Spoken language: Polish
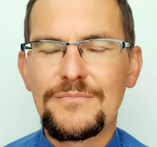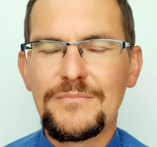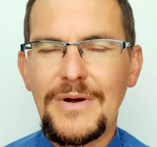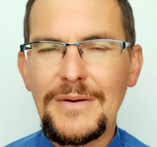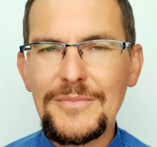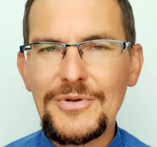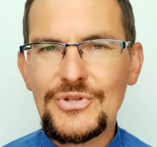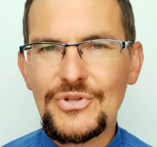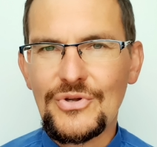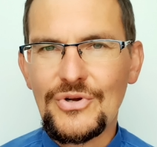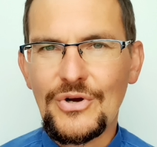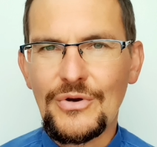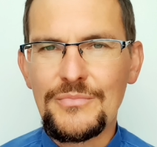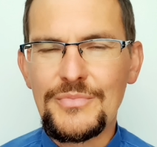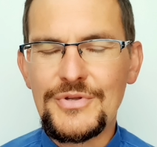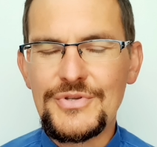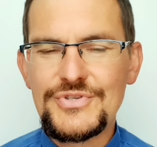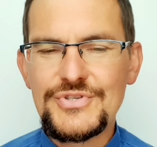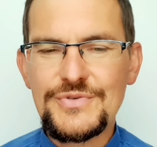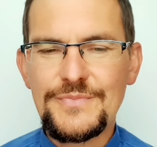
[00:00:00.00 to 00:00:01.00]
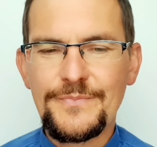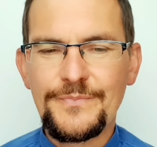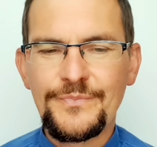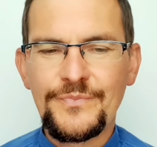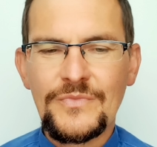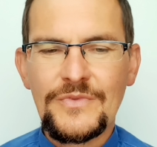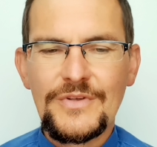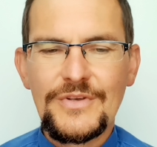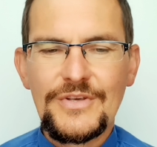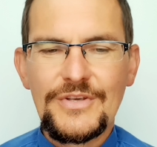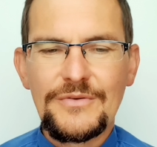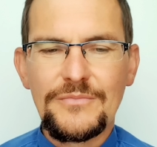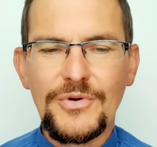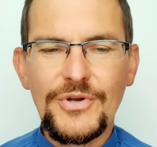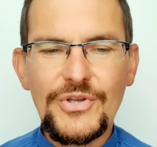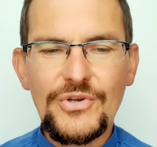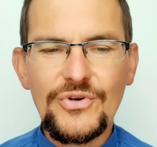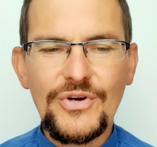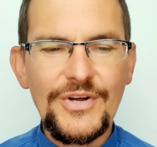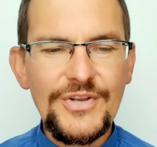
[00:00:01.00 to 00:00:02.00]
Mamy to robić.
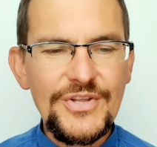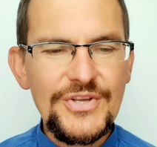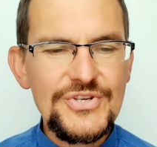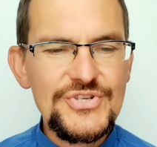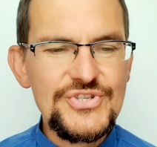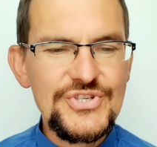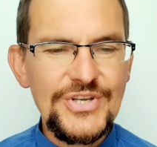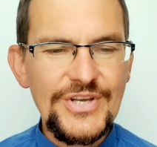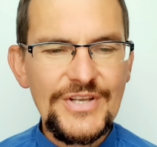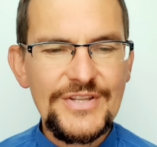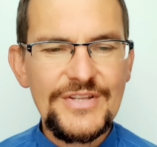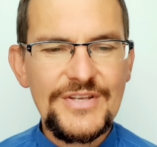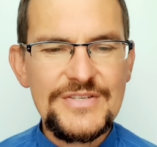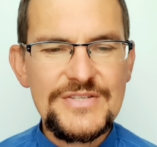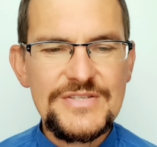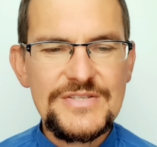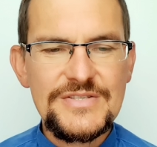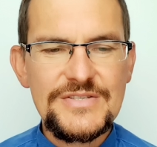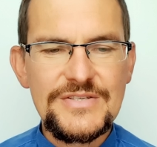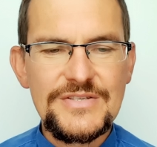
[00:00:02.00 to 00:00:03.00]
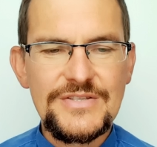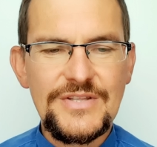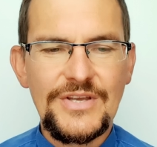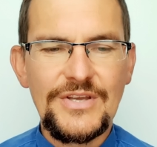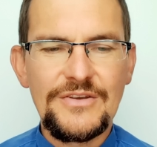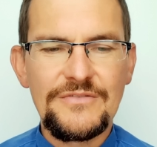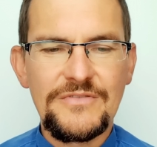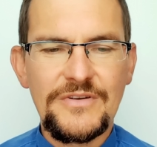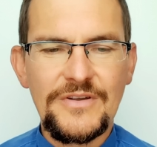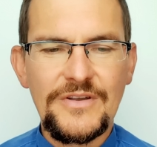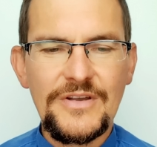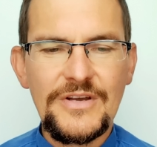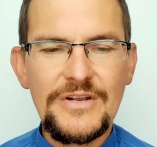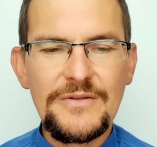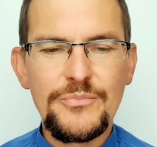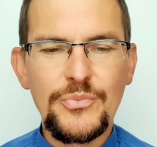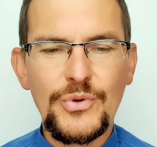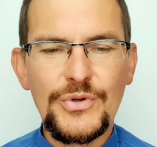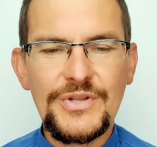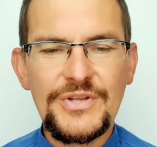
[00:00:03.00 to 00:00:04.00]
Moi kochani, jeszcze jedna z tej
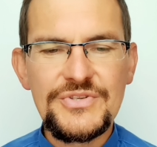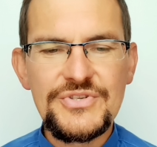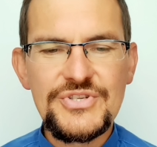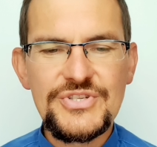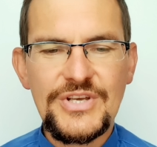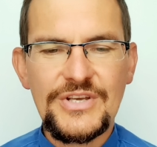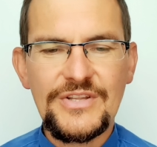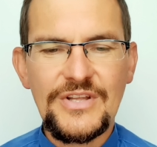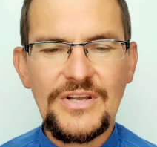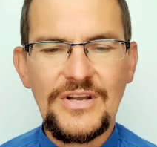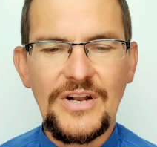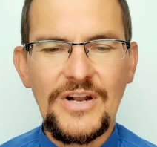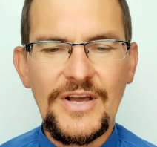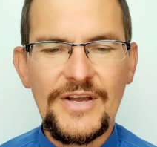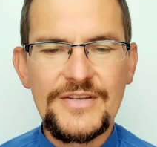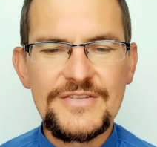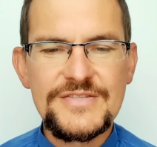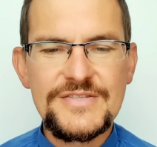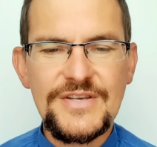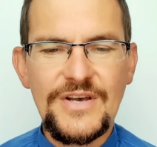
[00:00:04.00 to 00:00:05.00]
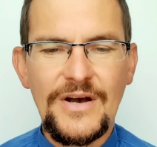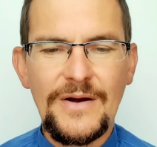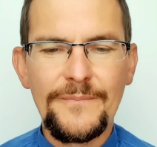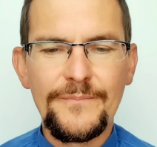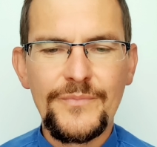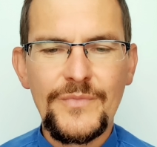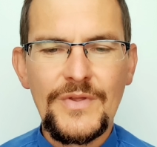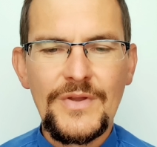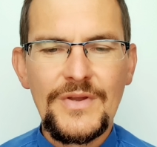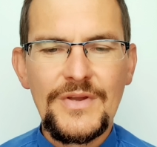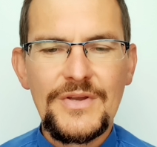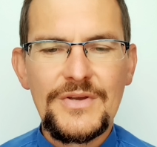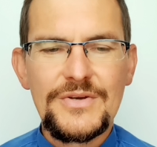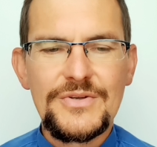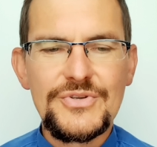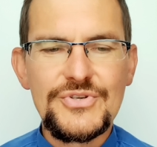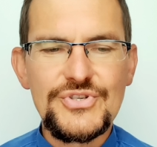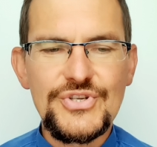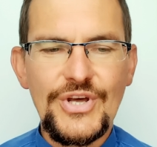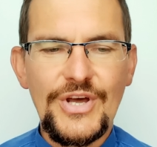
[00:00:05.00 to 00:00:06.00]
Ewangelii płynie dzisiaj taka lekcja,
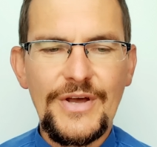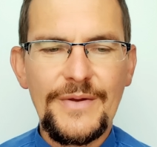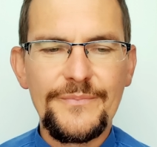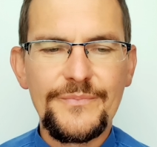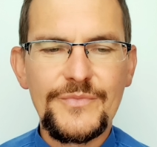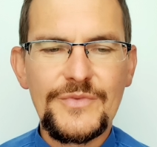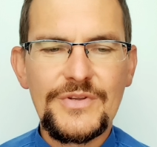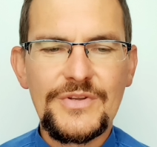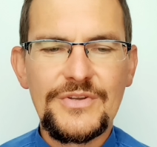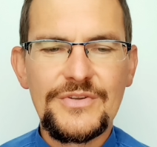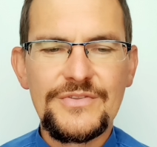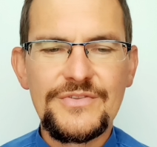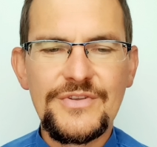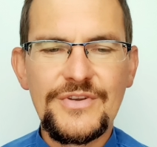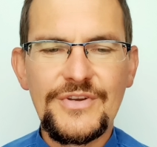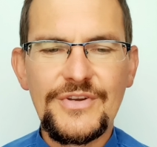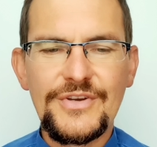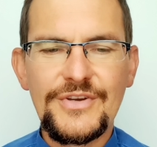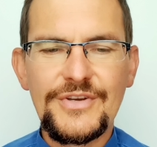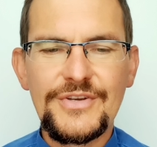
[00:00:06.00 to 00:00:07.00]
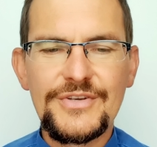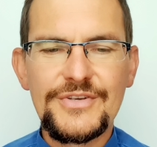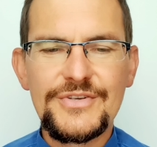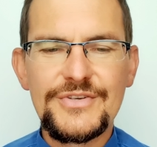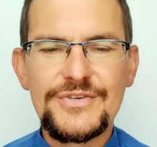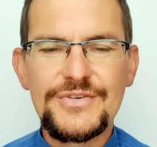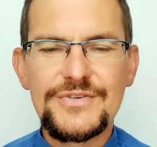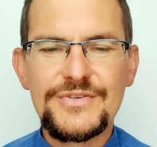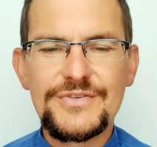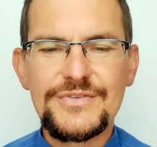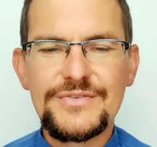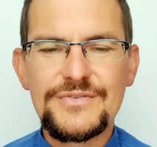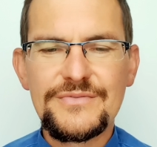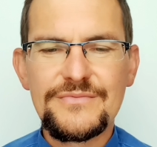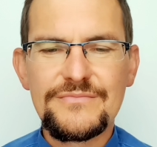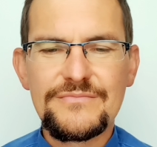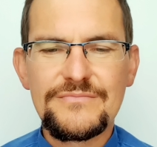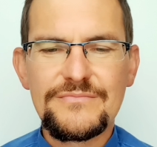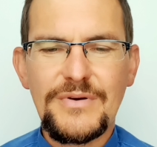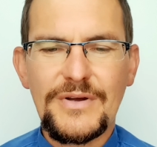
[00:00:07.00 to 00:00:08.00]
że gdy y,
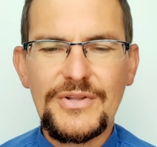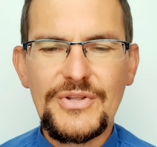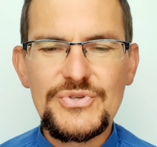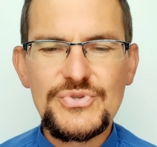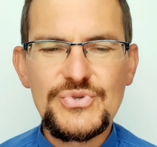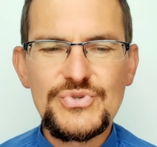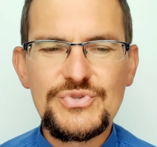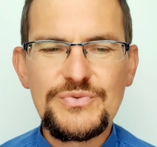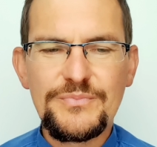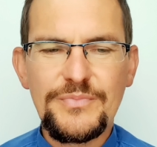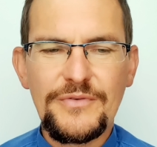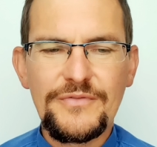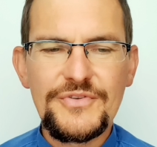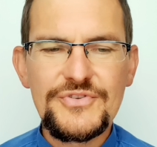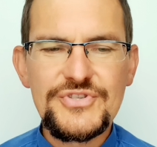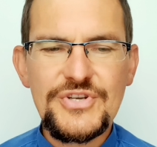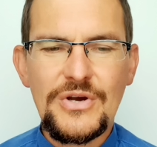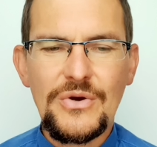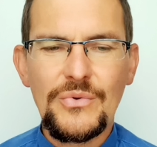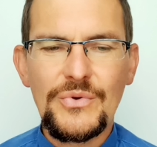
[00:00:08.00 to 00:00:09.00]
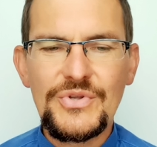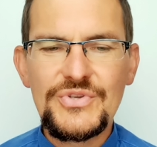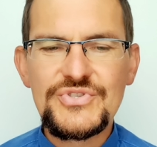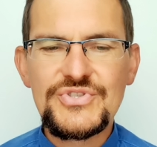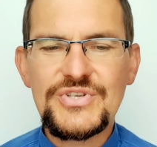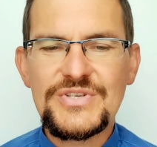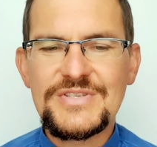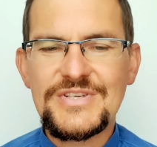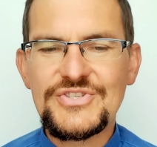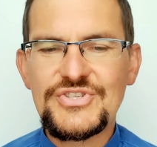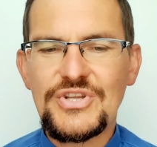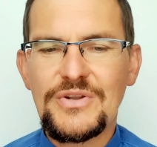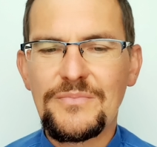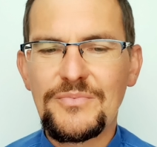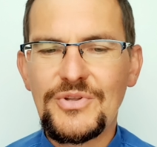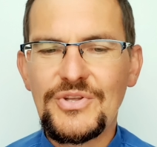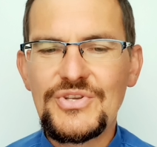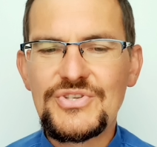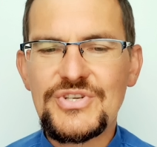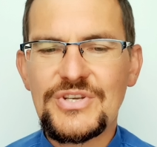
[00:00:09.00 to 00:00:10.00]
Pan Jezus im powiedział: idźcie,
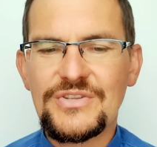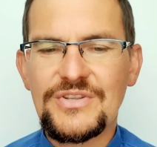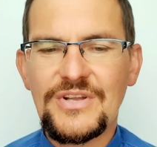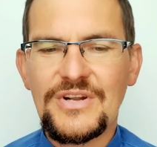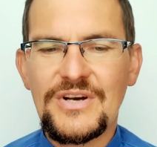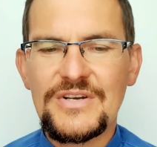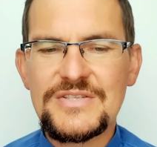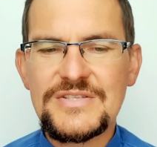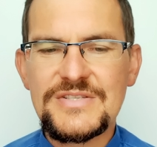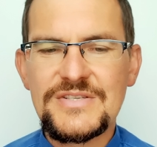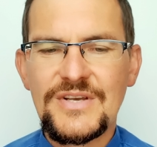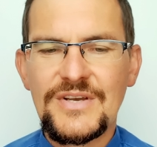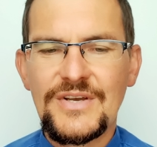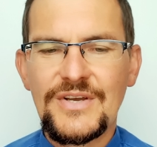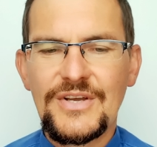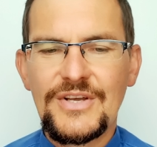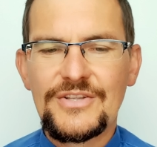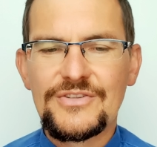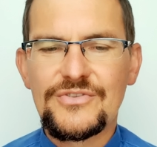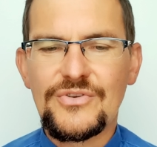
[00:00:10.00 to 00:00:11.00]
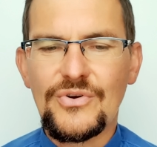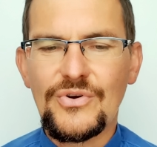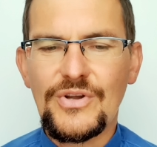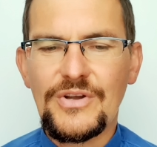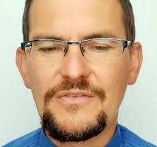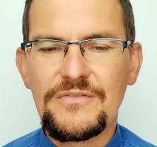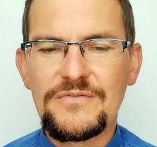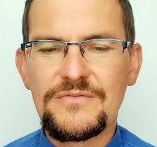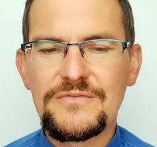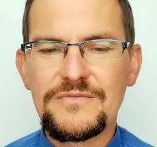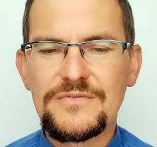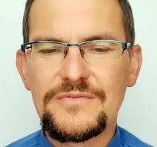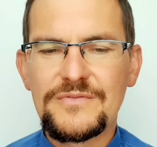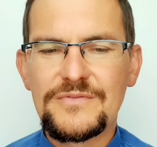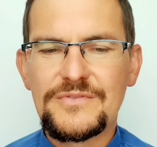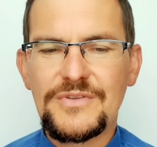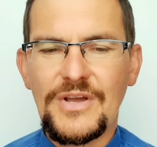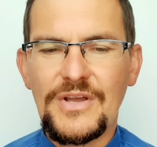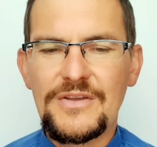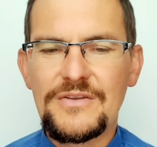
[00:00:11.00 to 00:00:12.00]
zaczerpnijcie teraz trochę
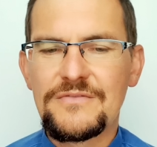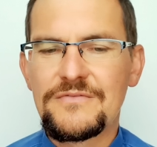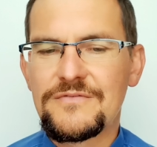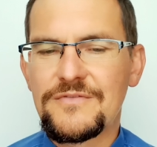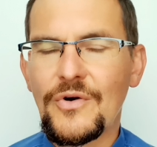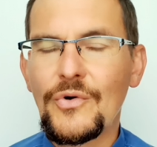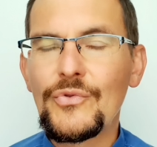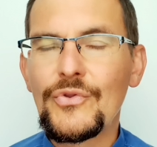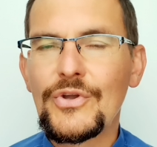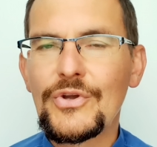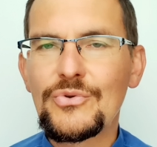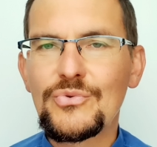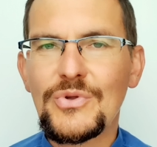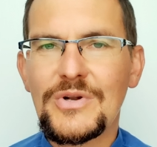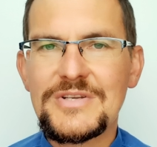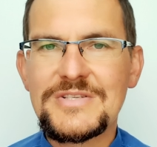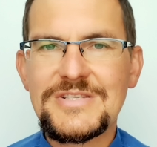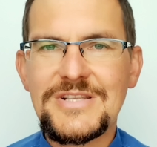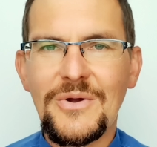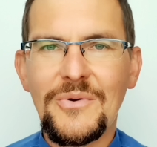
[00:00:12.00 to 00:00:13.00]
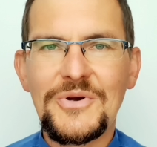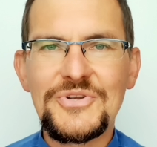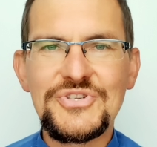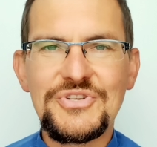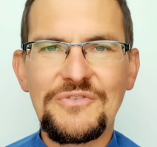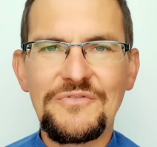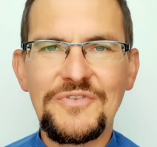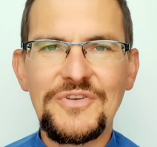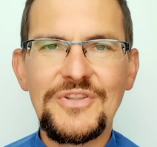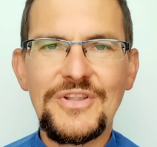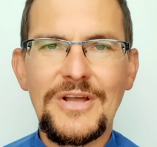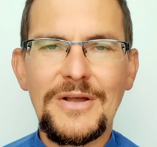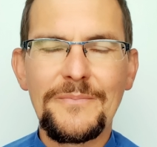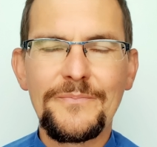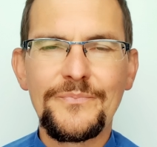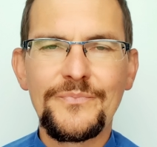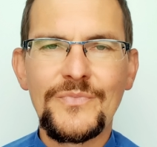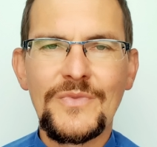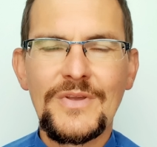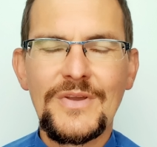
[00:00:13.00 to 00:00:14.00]
tej wody, która stała się
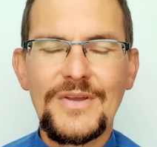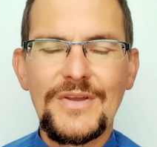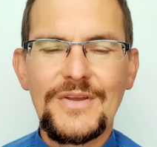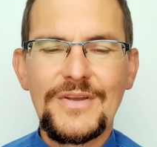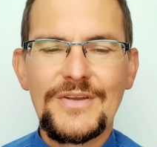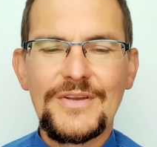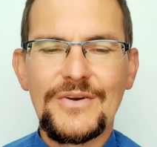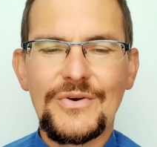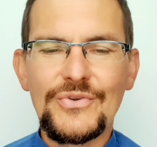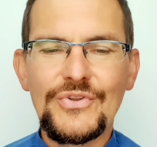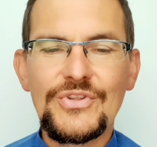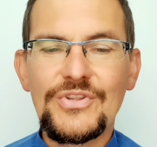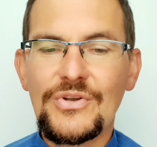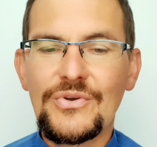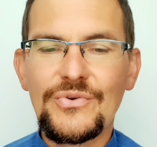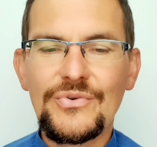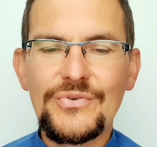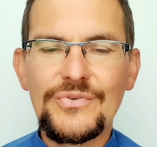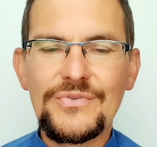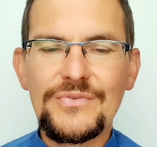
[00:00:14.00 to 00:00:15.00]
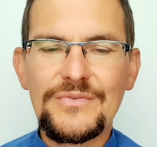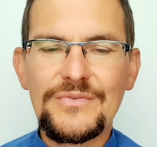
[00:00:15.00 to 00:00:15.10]
winem, oni, tego,